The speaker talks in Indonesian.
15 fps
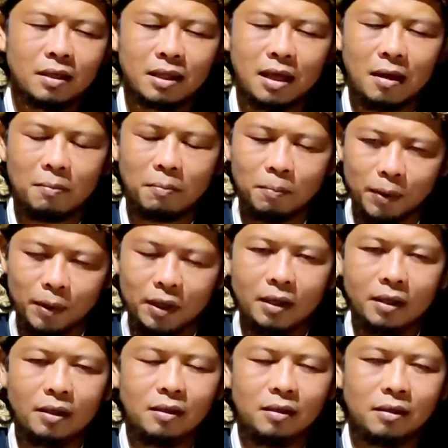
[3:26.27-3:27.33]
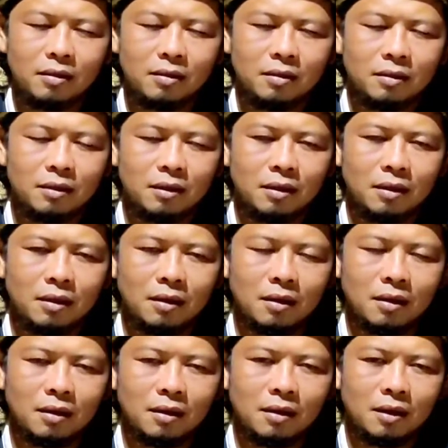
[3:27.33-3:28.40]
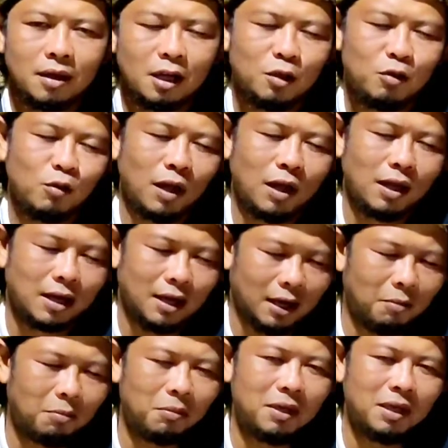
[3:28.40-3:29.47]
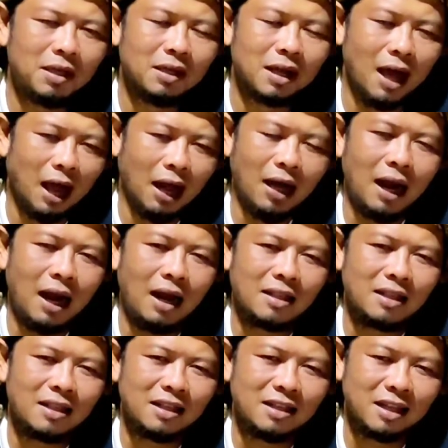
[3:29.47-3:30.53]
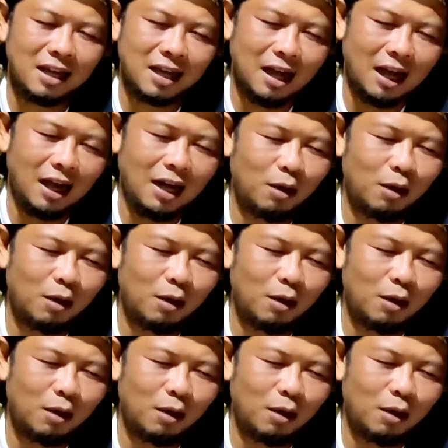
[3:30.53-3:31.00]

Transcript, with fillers: sapi ngejual kambing nggak ada hasilnya nggak